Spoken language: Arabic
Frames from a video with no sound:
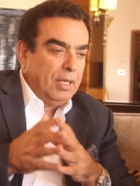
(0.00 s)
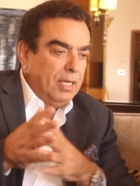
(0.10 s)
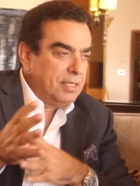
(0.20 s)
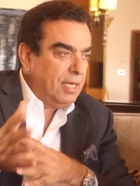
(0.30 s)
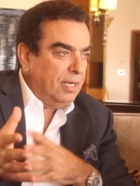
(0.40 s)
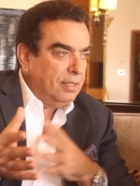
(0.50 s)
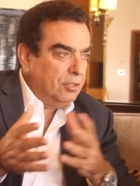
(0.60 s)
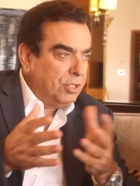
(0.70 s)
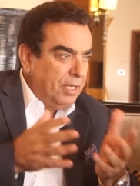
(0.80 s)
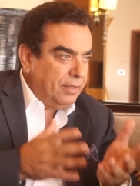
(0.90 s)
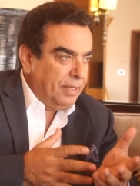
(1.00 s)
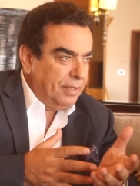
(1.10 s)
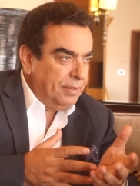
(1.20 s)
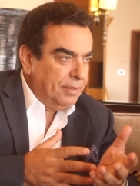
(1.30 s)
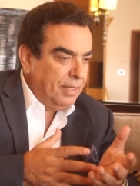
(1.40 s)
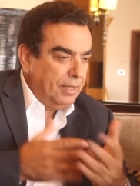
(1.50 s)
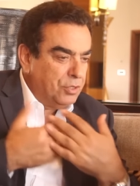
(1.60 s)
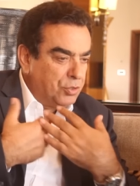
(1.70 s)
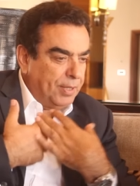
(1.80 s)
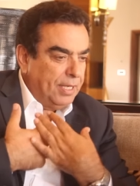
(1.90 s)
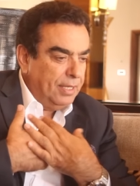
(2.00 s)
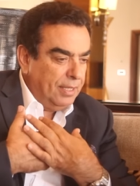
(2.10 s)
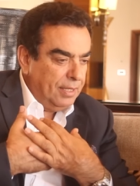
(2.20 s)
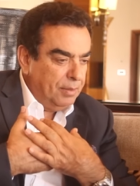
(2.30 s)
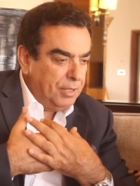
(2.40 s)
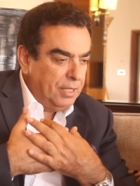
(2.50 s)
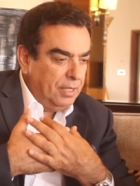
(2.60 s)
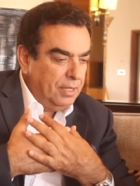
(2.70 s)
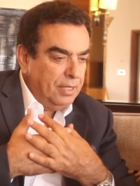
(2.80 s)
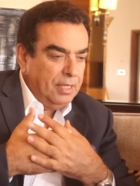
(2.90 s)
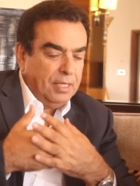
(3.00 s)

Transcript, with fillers: والله يساعد الجهتين يعني زملائي الإعلاميين